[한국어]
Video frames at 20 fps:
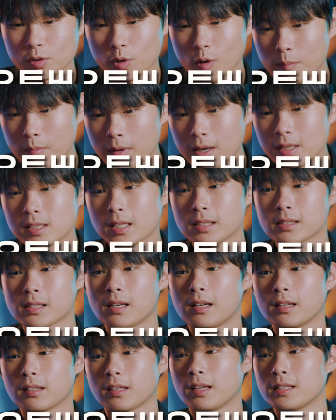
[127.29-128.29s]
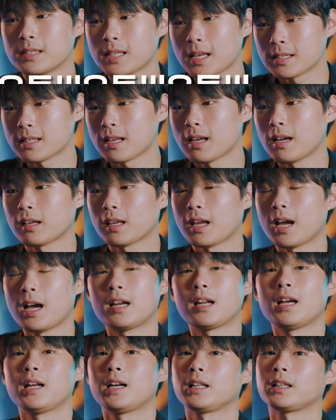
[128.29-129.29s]
정말 자세하게 세세하게
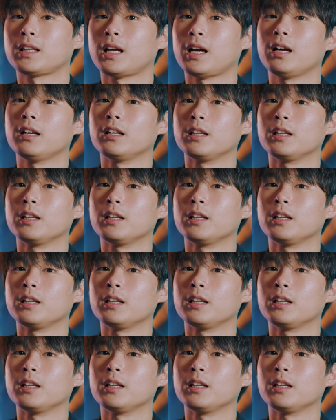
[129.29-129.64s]
하나하나 다